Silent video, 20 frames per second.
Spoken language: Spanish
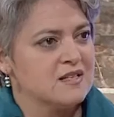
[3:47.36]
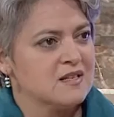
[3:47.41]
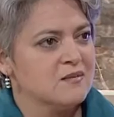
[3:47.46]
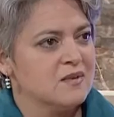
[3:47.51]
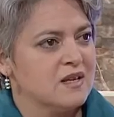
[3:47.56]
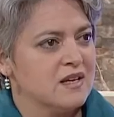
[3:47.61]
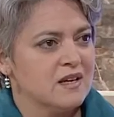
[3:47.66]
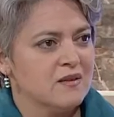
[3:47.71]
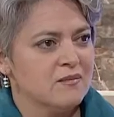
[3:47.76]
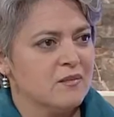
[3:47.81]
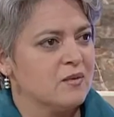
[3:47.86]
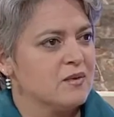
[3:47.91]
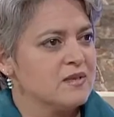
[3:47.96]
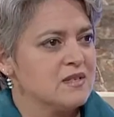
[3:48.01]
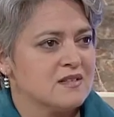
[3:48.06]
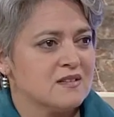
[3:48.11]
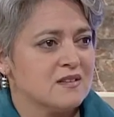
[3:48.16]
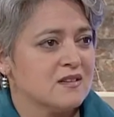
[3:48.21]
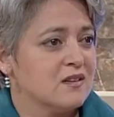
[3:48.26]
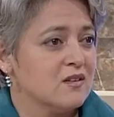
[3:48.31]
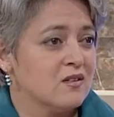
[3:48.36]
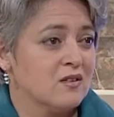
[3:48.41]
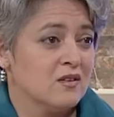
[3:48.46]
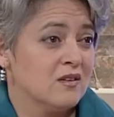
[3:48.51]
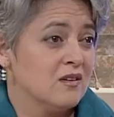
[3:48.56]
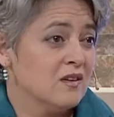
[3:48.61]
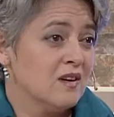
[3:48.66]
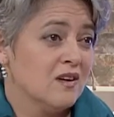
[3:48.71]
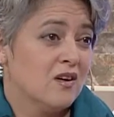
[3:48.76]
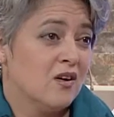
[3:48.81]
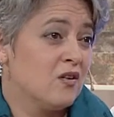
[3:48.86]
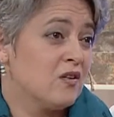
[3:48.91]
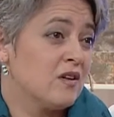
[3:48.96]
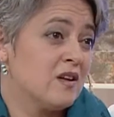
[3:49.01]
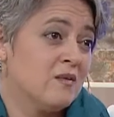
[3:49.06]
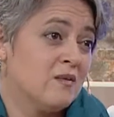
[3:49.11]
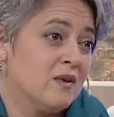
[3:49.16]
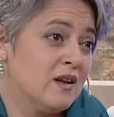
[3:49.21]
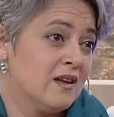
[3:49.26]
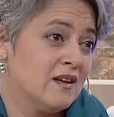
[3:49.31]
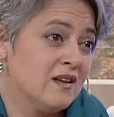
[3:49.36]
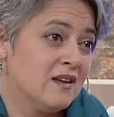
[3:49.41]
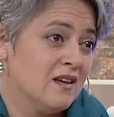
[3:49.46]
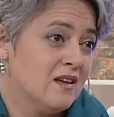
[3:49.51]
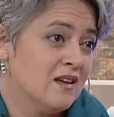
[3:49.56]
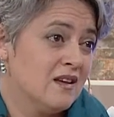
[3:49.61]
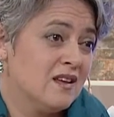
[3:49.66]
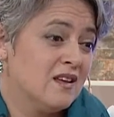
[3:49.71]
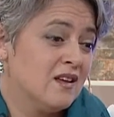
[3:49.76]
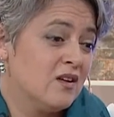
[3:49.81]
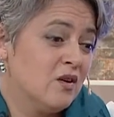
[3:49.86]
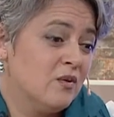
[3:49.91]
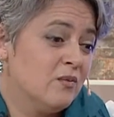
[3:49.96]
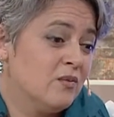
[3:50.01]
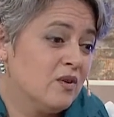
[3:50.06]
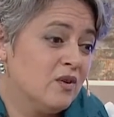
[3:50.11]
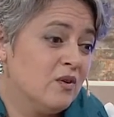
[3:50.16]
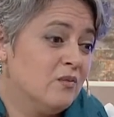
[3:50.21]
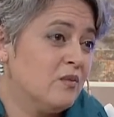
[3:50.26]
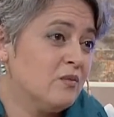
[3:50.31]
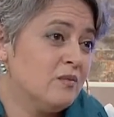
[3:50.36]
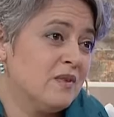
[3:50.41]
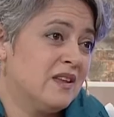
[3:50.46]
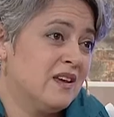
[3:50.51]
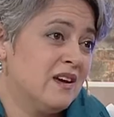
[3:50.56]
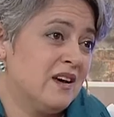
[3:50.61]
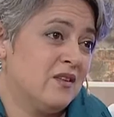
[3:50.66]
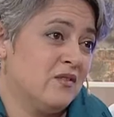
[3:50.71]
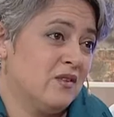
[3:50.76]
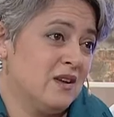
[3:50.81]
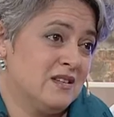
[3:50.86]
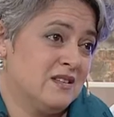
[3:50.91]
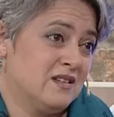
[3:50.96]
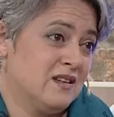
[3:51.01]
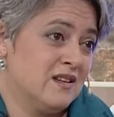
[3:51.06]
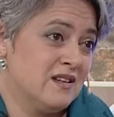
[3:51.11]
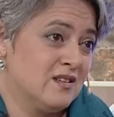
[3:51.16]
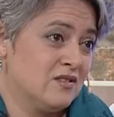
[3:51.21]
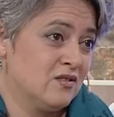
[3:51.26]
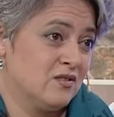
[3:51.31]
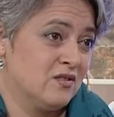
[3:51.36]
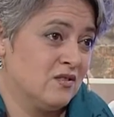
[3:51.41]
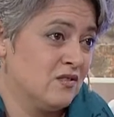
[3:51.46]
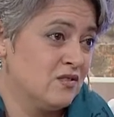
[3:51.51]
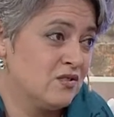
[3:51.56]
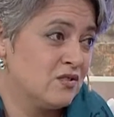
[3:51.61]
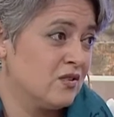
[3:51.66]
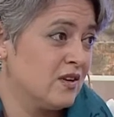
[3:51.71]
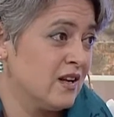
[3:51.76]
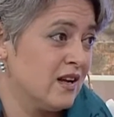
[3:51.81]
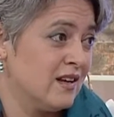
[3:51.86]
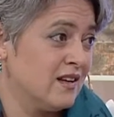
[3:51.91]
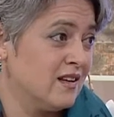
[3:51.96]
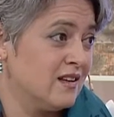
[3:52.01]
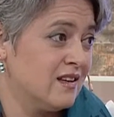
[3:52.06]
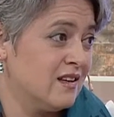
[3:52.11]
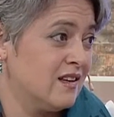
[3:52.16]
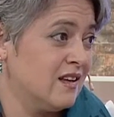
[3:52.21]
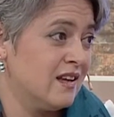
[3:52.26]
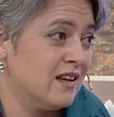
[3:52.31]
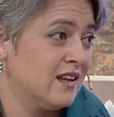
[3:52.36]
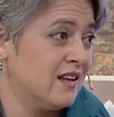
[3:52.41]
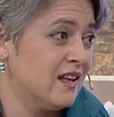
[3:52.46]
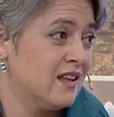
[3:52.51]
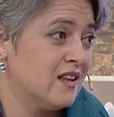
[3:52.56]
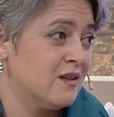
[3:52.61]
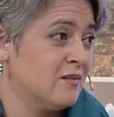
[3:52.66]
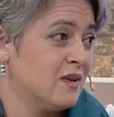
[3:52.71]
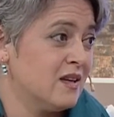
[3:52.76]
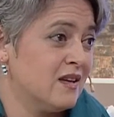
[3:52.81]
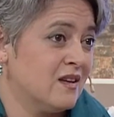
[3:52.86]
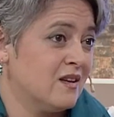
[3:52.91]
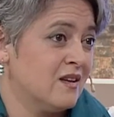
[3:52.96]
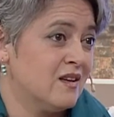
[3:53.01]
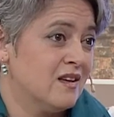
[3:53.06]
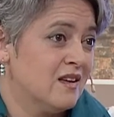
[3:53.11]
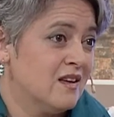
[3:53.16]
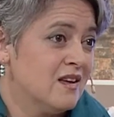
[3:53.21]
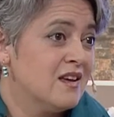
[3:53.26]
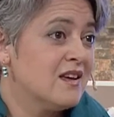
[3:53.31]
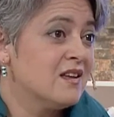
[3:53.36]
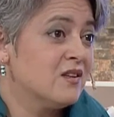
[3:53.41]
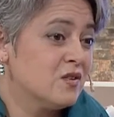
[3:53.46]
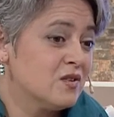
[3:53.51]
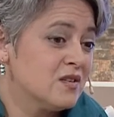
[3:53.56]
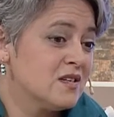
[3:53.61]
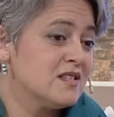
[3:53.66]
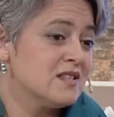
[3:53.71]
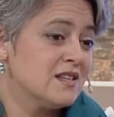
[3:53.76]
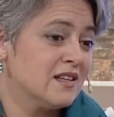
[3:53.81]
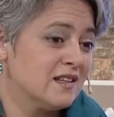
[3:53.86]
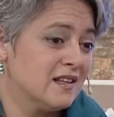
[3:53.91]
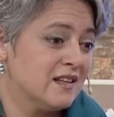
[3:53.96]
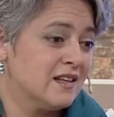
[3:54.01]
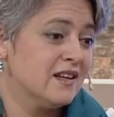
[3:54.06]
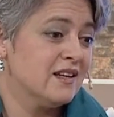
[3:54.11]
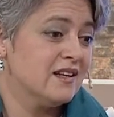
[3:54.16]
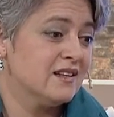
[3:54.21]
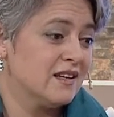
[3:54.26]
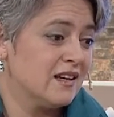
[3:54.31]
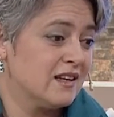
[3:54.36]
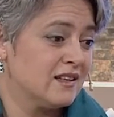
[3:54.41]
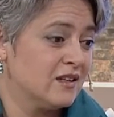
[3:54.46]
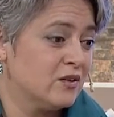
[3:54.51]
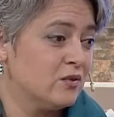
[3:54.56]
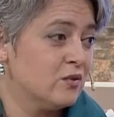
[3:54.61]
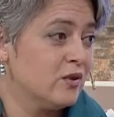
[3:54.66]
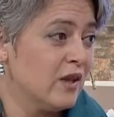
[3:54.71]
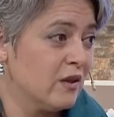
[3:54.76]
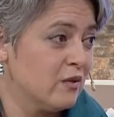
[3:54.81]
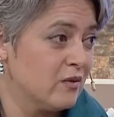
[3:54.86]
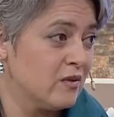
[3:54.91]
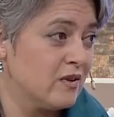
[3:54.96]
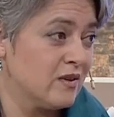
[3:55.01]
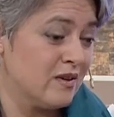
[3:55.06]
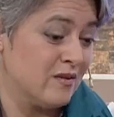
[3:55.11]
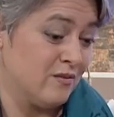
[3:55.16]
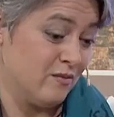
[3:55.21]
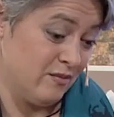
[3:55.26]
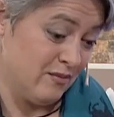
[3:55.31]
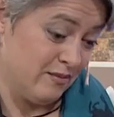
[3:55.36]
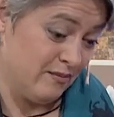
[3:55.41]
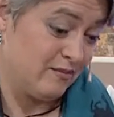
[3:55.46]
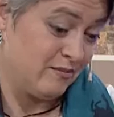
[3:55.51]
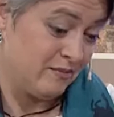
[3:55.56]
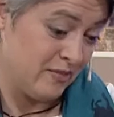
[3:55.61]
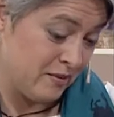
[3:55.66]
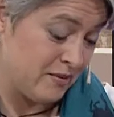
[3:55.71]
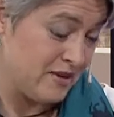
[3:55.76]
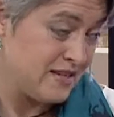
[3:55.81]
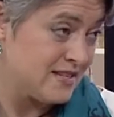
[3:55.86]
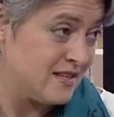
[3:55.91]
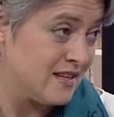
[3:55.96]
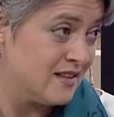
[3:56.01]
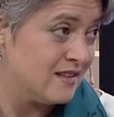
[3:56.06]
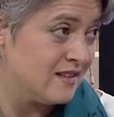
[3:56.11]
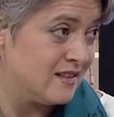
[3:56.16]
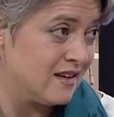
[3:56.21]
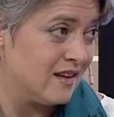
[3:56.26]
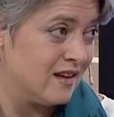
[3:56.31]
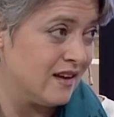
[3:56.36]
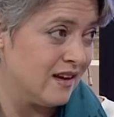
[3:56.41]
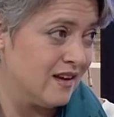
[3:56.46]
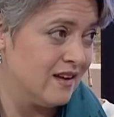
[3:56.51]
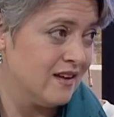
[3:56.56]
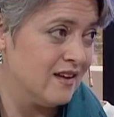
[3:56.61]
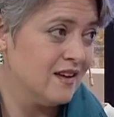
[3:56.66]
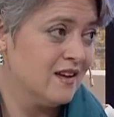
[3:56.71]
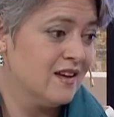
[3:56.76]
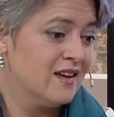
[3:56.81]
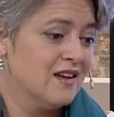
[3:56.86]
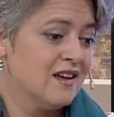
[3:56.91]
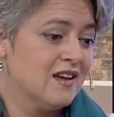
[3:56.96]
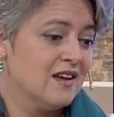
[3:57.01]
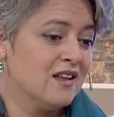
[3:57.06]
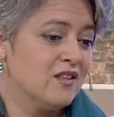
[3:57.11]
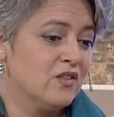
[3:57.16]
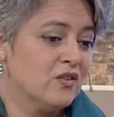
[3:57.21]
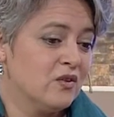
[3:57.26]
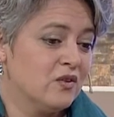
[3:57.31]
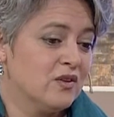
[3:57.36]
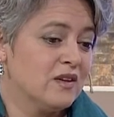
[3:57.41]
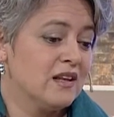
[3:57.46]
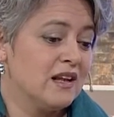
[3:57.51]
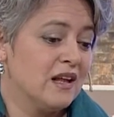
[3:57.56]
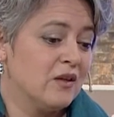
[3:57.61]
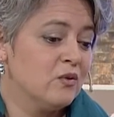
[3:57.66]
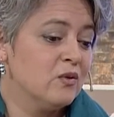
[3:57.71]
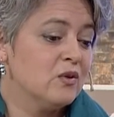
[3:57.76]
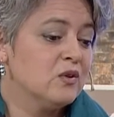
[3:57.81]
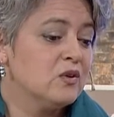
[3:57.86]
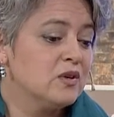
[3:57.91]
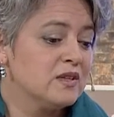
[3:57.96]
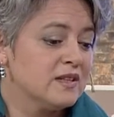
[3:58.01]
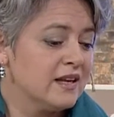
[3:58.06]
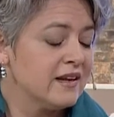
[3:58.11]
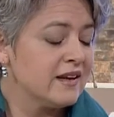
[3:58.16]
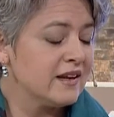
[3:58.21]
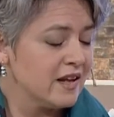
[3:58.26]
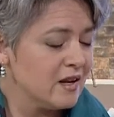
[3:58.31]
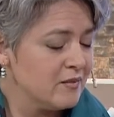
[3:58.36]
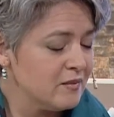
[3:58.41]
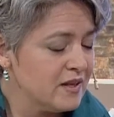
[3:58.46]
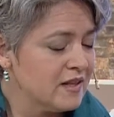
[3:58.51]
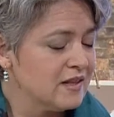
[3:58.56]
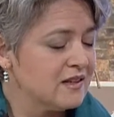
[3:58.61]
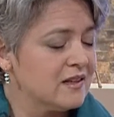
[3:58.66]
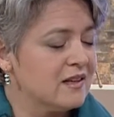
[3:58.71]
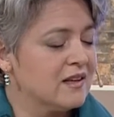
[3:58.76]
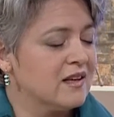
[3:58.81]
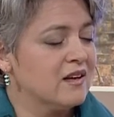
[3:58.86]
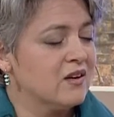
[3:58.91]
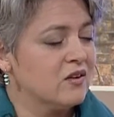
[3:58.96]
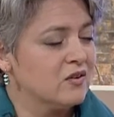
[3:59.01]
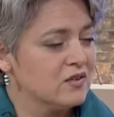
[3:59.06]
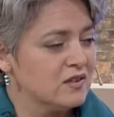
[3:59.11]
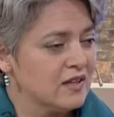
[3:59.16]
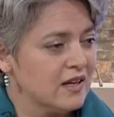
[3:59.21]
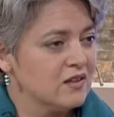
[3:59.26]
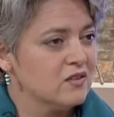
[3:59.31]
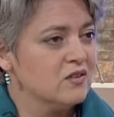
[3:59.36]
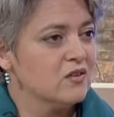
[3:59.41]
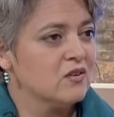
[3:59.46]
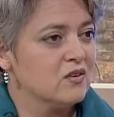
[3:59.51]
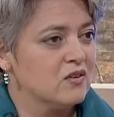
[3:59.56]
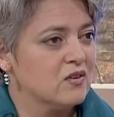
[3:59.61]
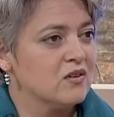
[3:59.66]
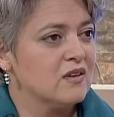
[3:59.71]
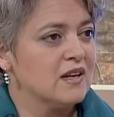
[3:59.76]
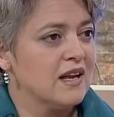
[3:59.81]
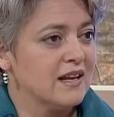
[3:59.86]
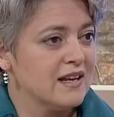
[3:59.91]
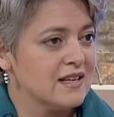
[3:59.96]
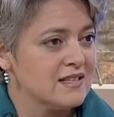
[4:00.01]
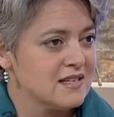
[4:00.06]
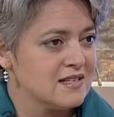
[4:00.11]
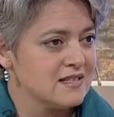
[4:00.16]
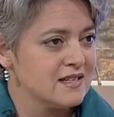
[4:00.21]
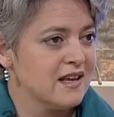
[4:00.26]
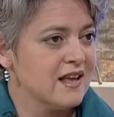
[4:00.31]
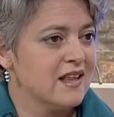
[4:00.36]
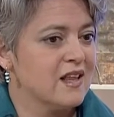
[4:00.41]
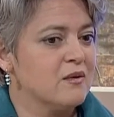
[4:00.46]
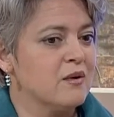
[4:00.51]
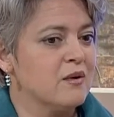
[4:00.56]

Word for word: así mía, me hubiese sentido horrible. ¿Y cómo, me dejaron hacer eso, no? Llorar y, que nadie me... Entonces es tener esta actitud eh, bebé céntrica, en donde el adulto está realmente en contacto con las necesidades